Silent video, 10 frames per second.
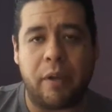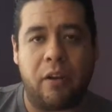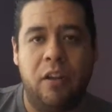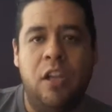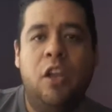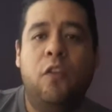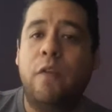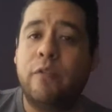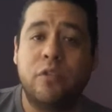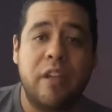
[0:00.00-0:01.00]
Bueno,
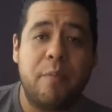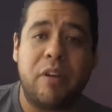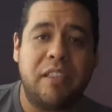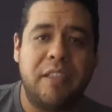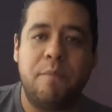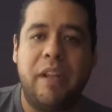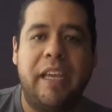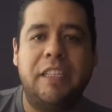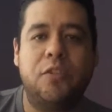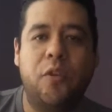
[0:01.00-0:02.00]
no funciona por el
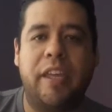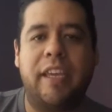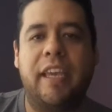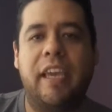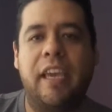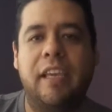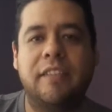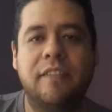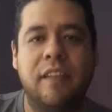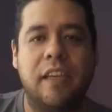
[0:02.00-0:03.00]
simple hecho de que
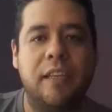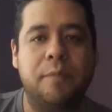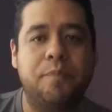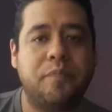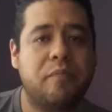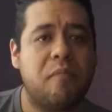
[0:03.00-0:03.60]
este...